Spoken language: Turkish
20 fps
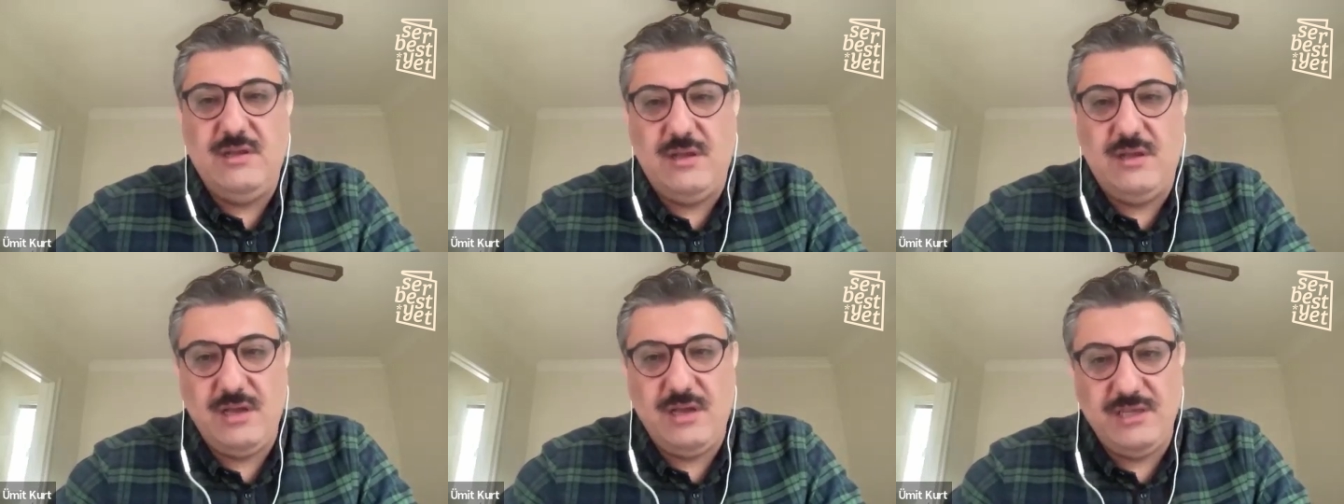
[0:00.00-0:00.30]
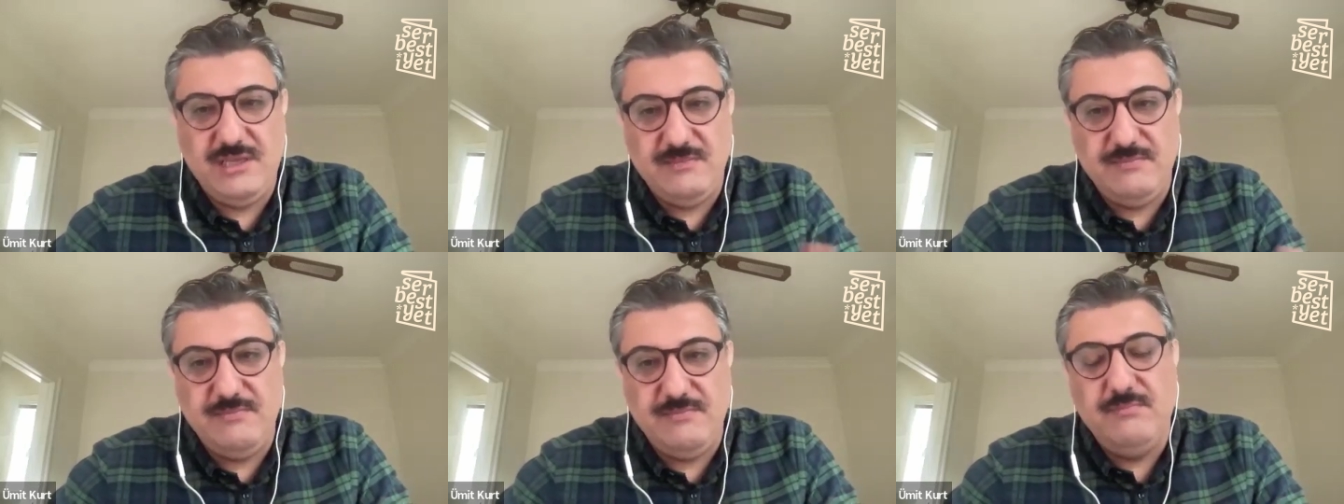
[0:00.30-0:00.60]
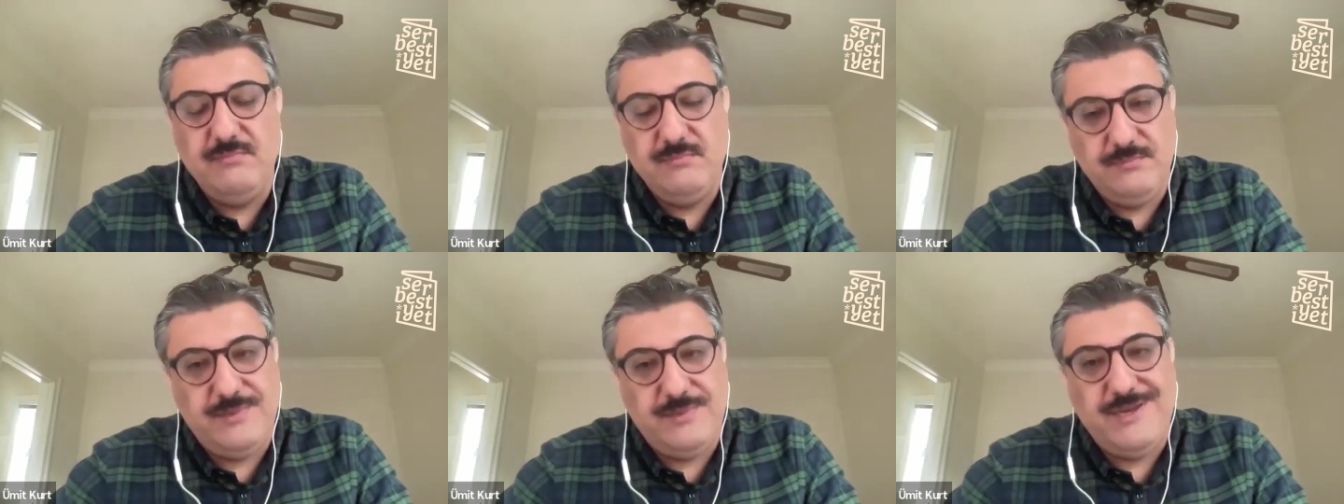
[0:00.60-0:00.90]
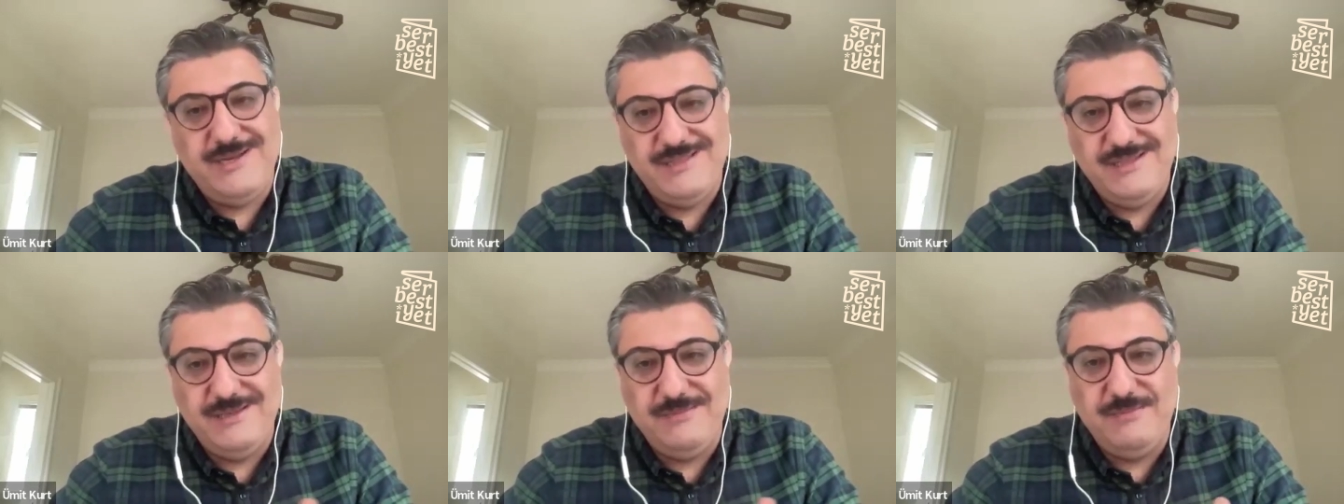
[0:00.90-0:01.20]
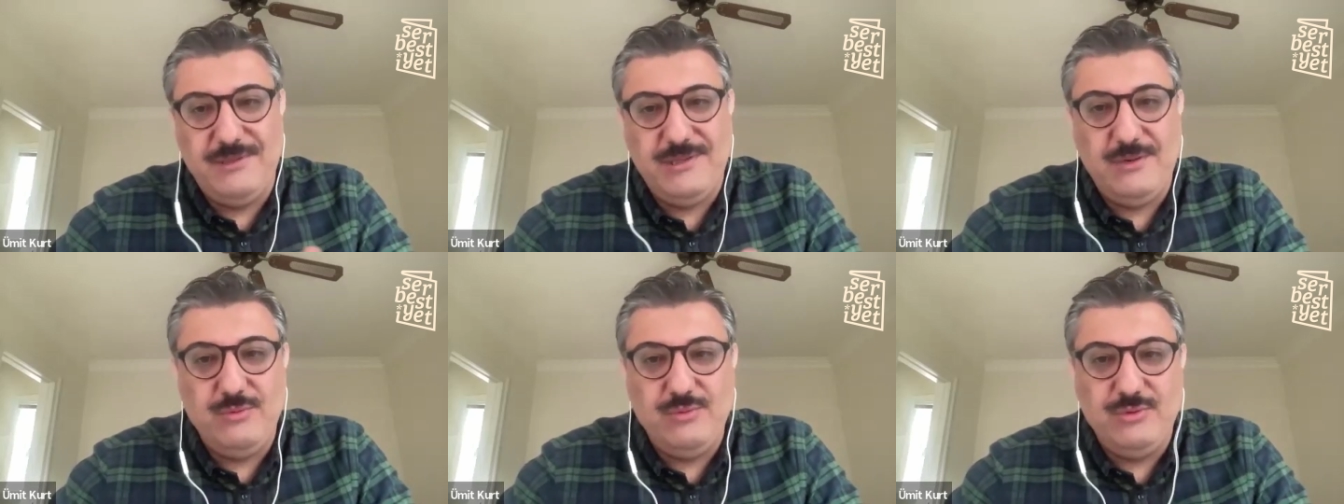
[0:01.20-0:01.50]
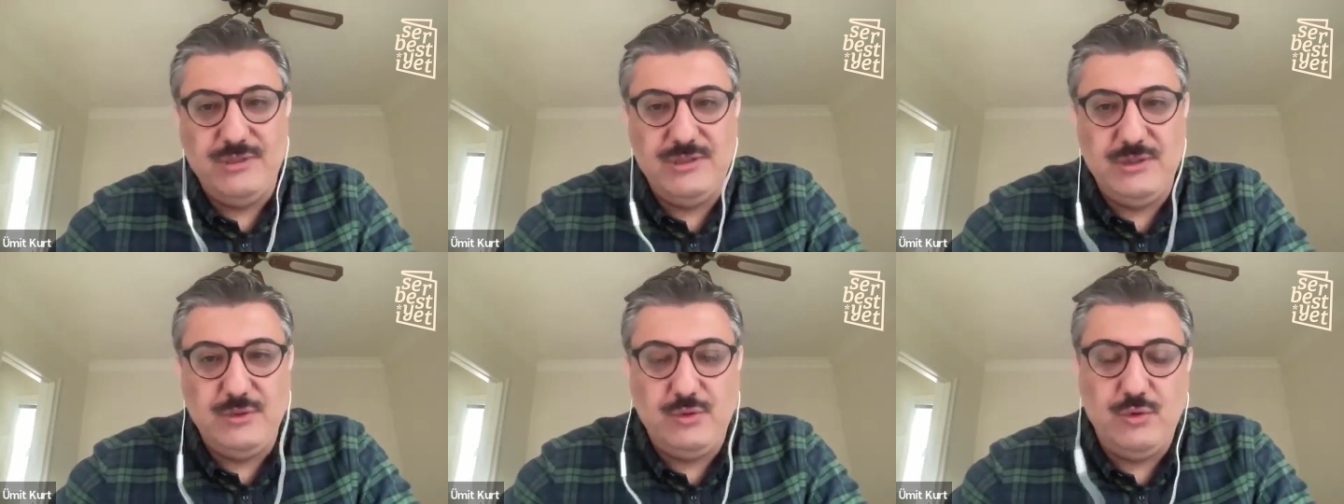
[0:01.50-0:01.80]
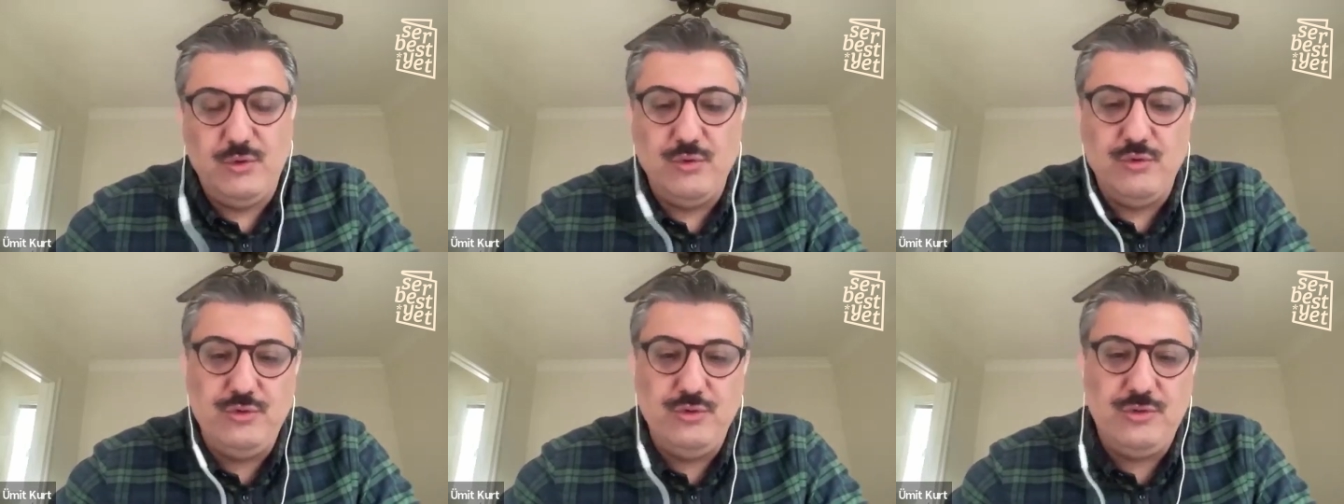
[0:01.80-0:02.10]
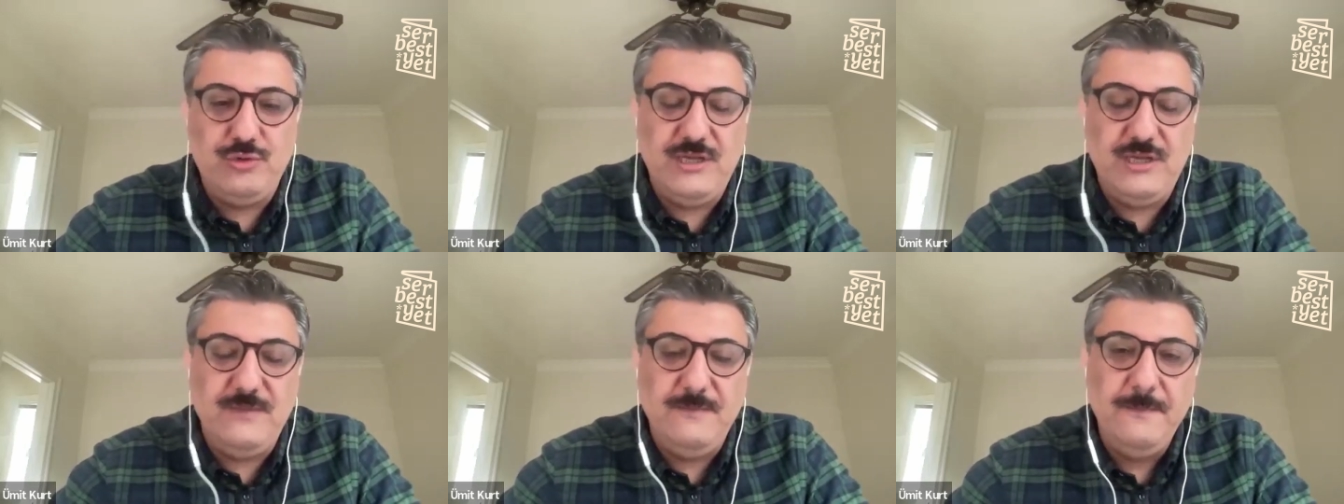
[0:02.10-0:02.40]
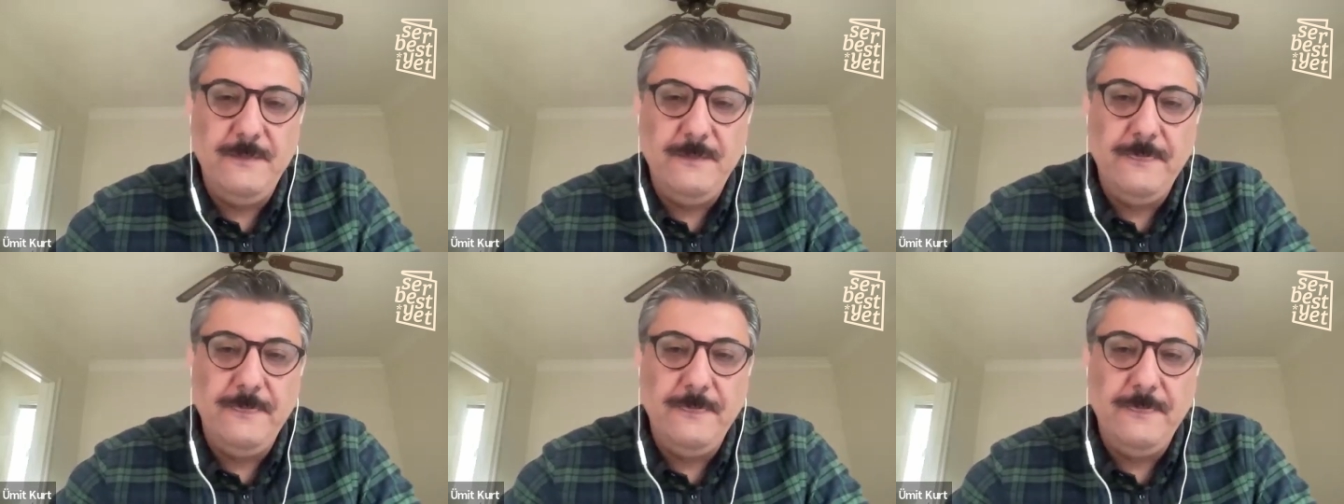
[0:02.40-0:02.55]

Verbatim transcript: hakim paradigmalar üzerine konuşurken